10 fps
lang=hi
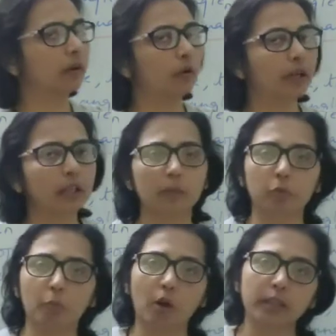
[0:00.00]
इक्वल होंगे
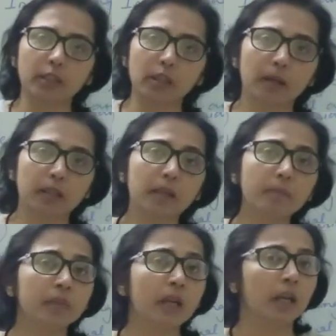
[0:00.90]
तब तो बहुत अच्छी बात
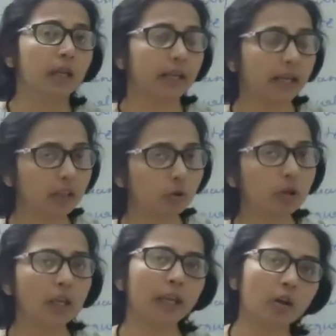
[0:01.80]
है नहीं
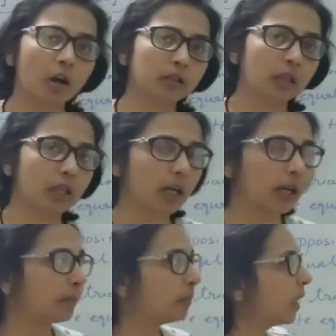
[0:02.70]
तो एक और तरीका
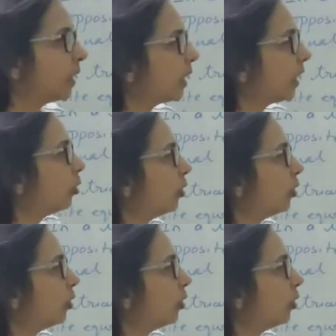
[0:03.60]
है ये